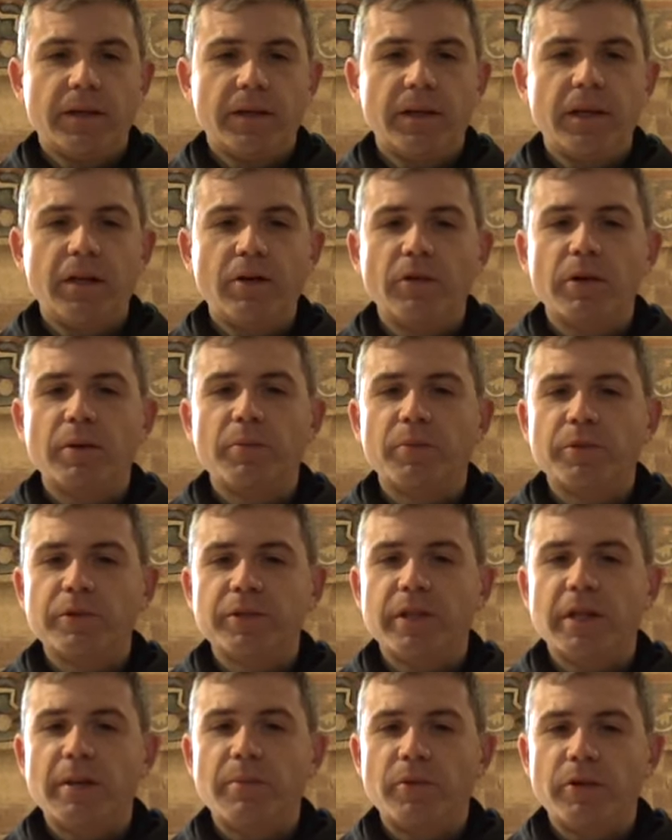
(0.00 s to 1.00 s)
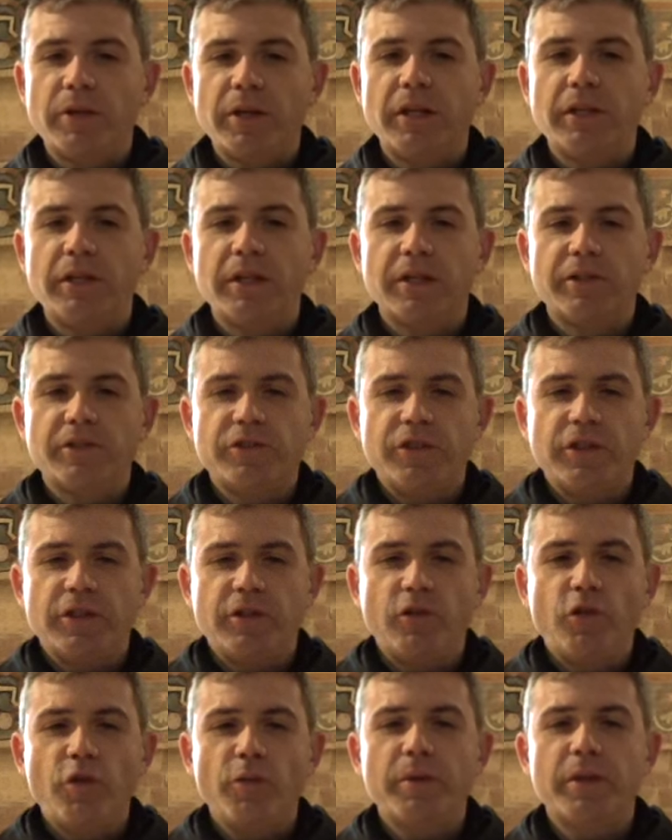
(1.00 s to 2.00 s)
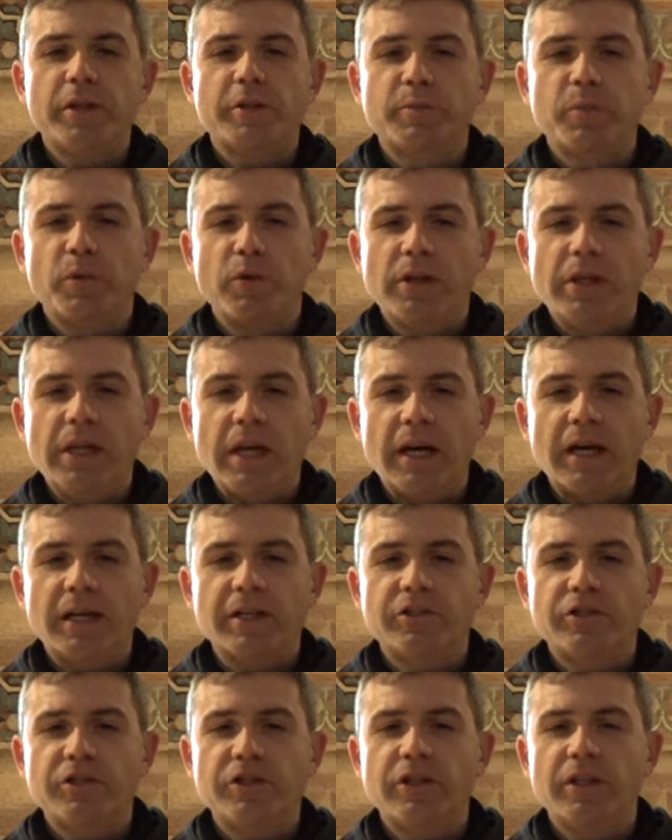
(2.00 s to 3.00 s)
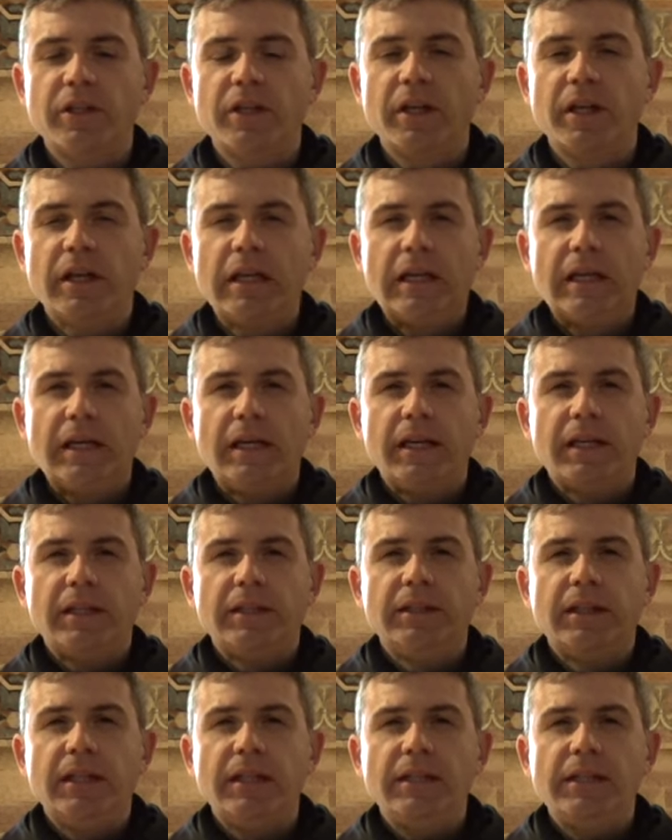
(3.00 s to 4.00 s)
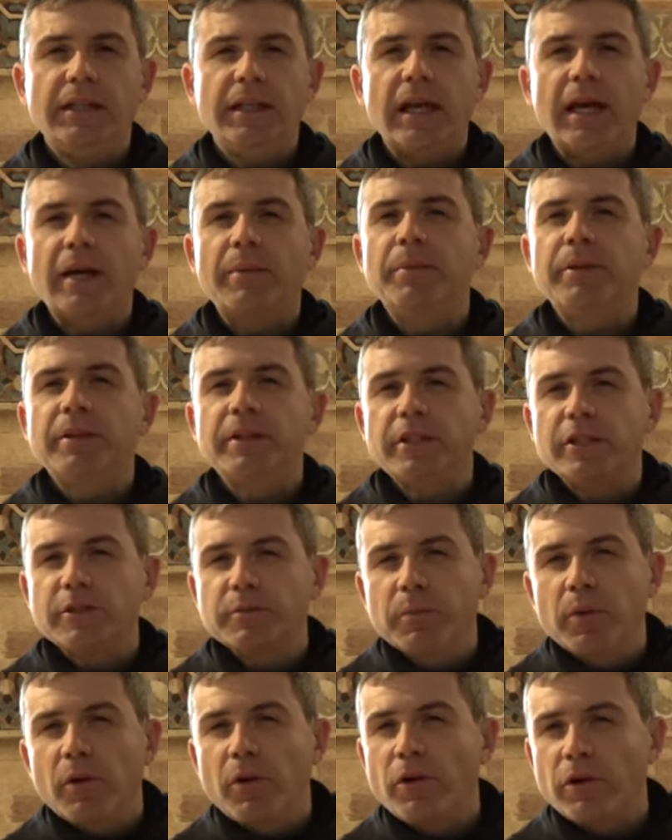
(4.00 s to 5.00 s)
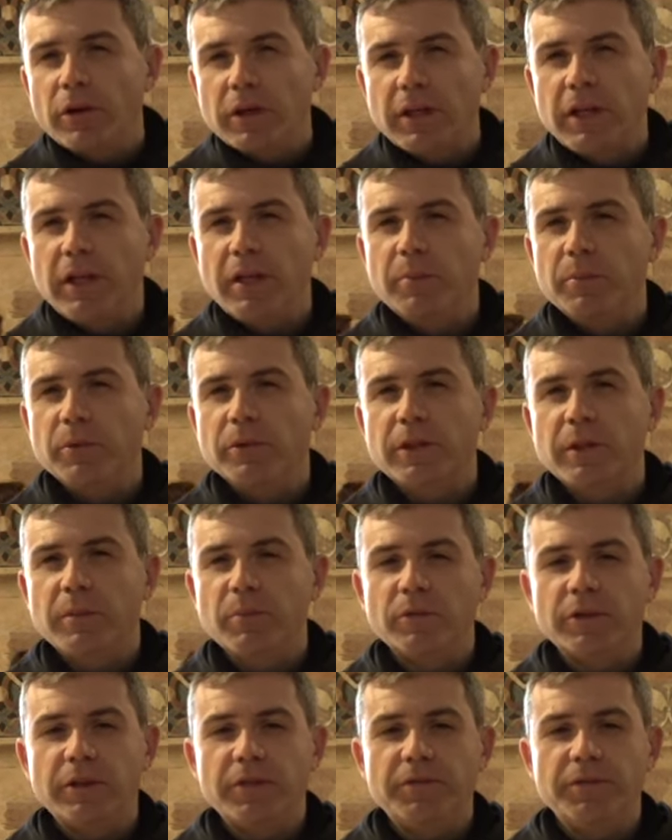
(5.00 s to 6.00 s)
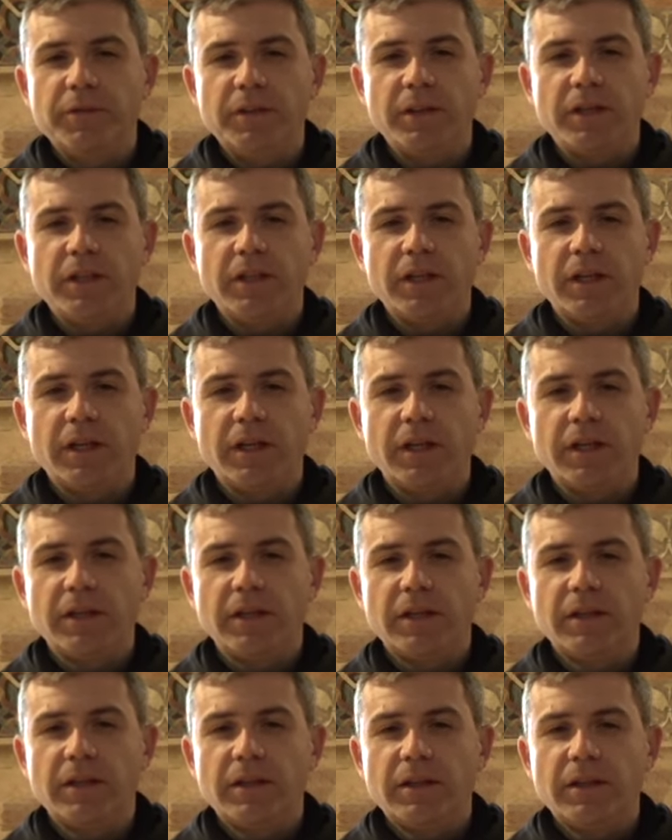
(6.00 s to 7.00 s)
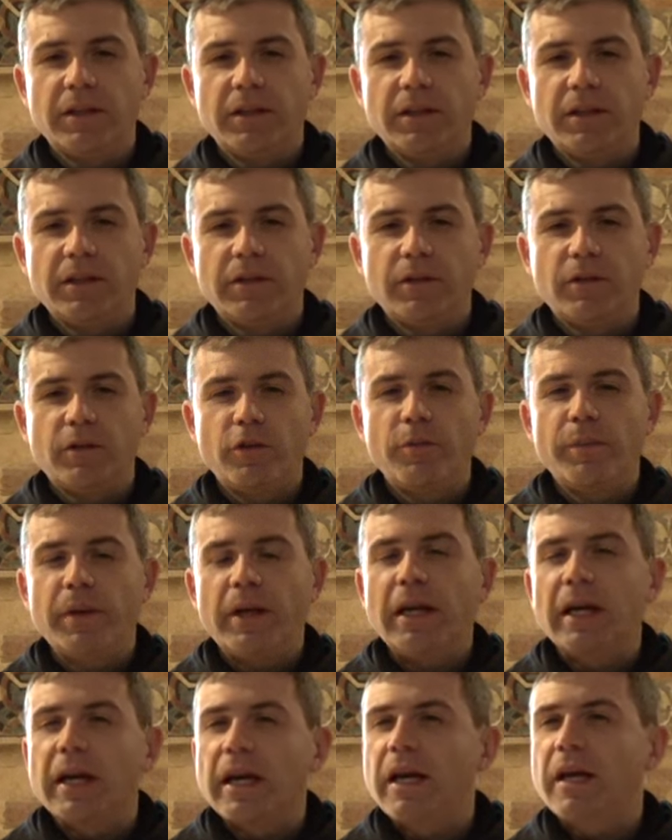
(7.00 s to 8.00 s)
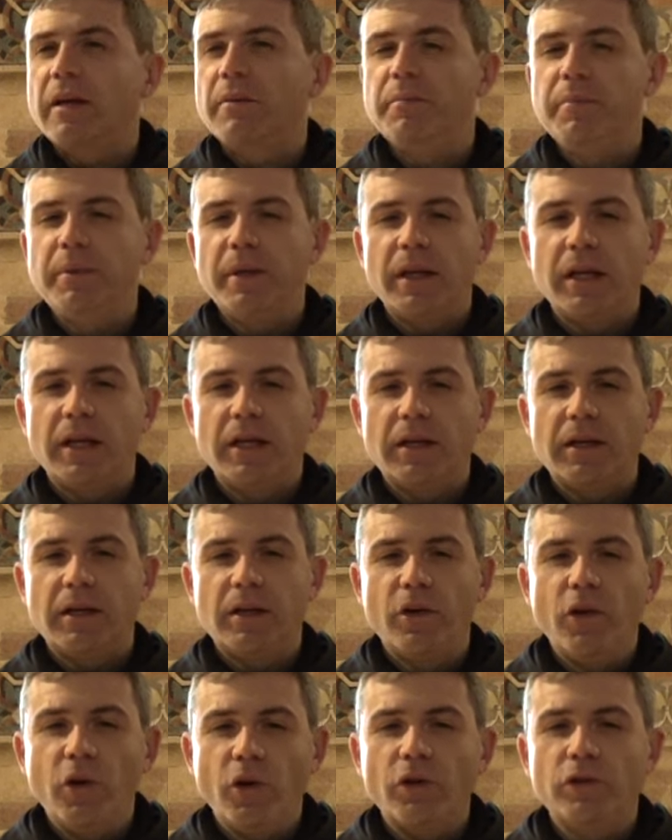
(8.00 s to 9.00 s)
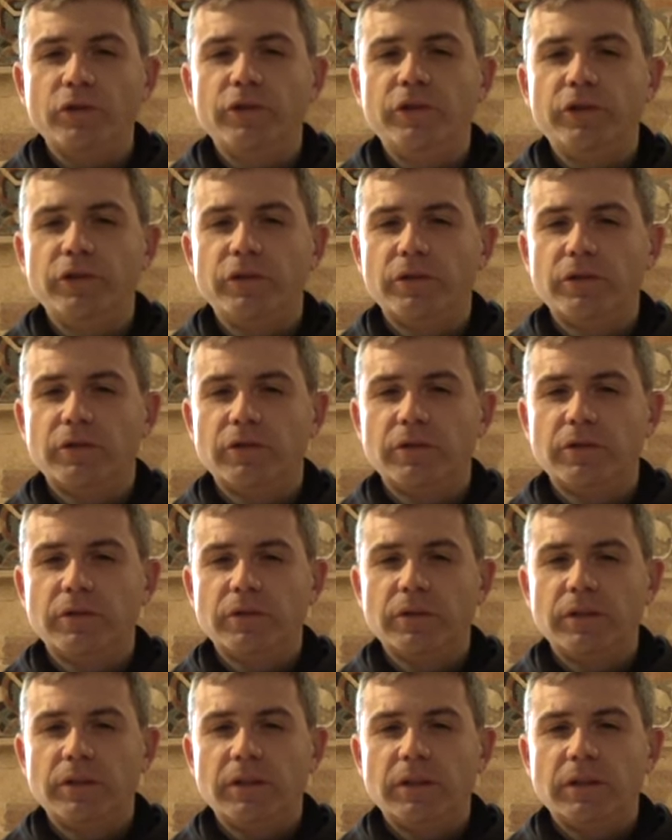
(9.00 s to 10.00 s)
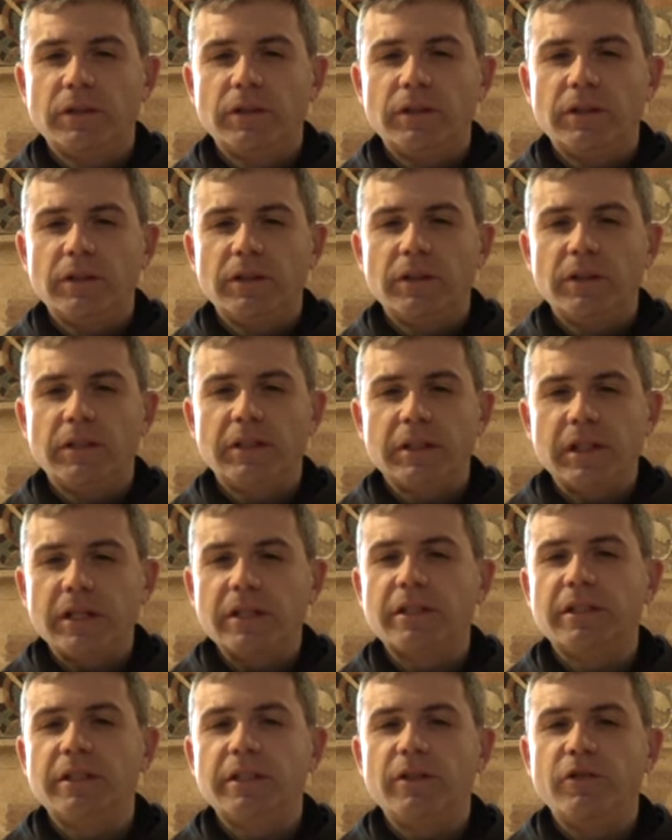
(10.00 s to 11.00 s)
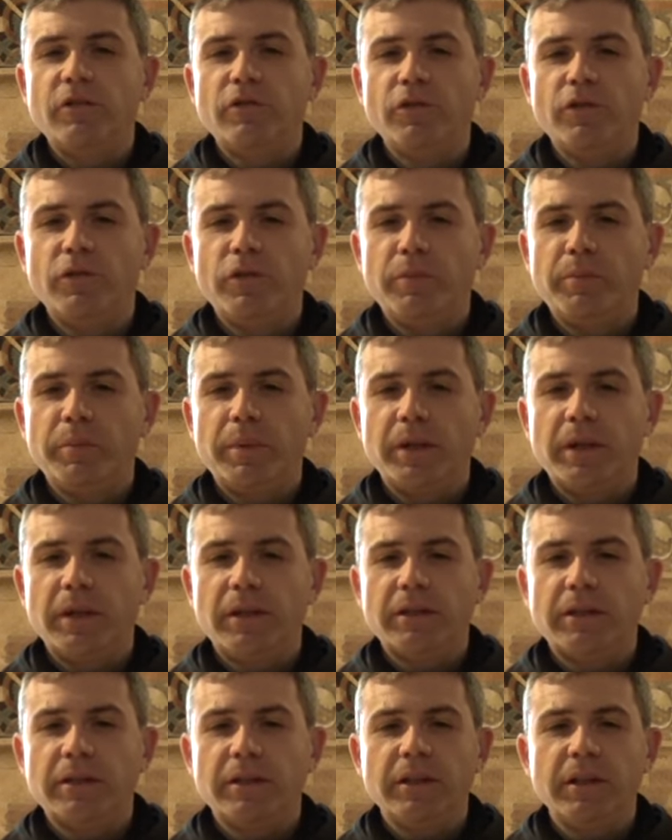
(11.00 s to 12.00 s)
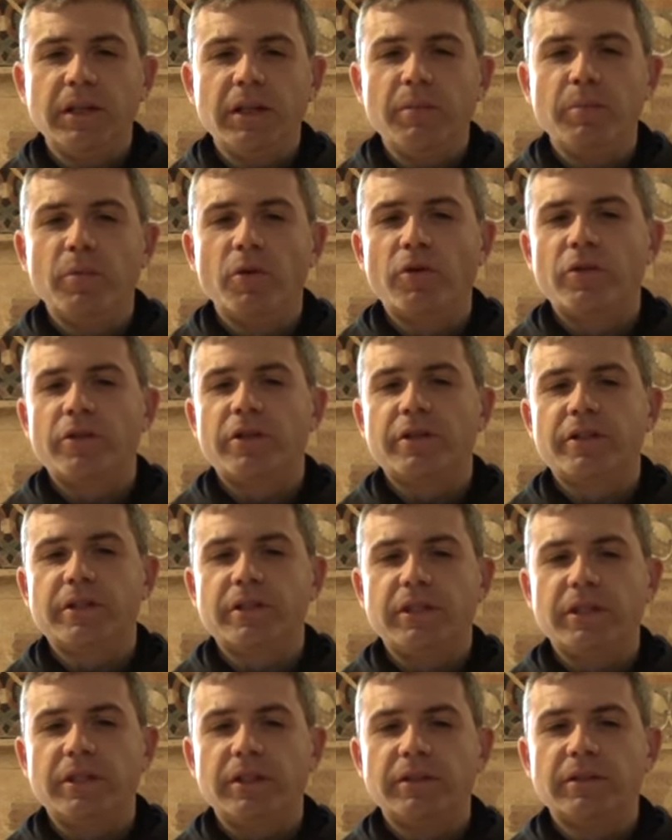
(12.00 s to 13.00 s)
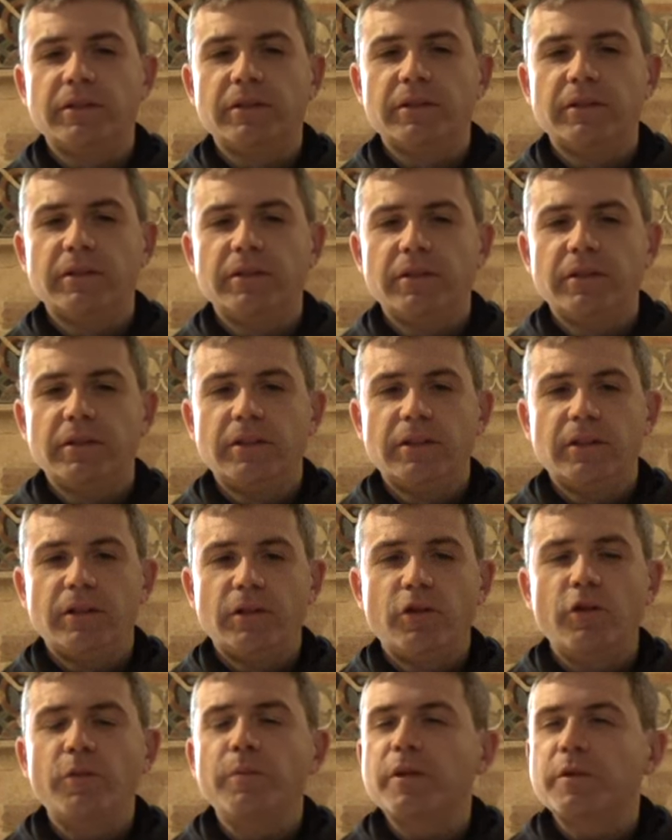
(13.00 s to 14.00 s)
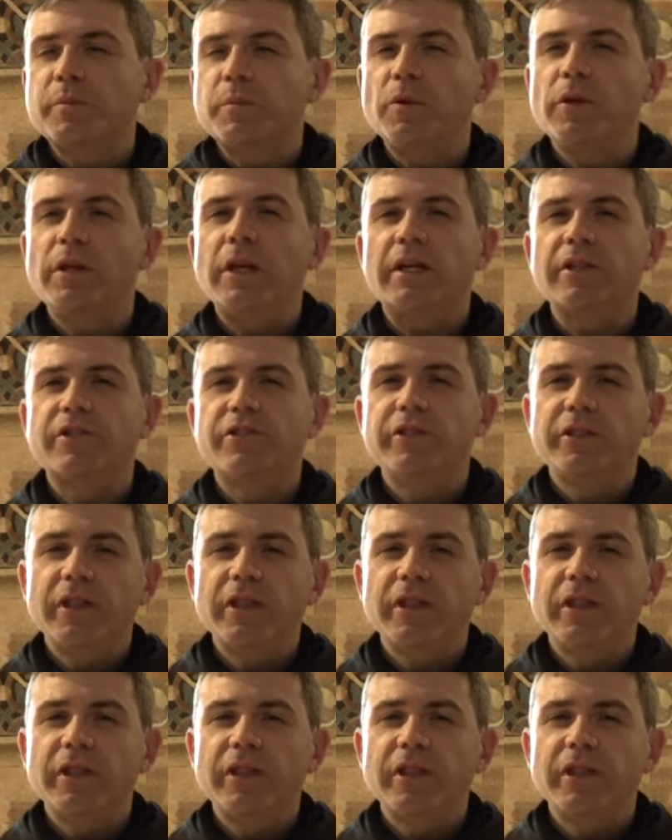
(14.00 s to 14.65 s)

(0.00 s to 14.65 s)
E allora possiamo chiederci come spogliarci degli abiti sporchi, li potremmo definire, come la rabbia, l'odio, i sensi di colpa, i rimorsi, come spogliarci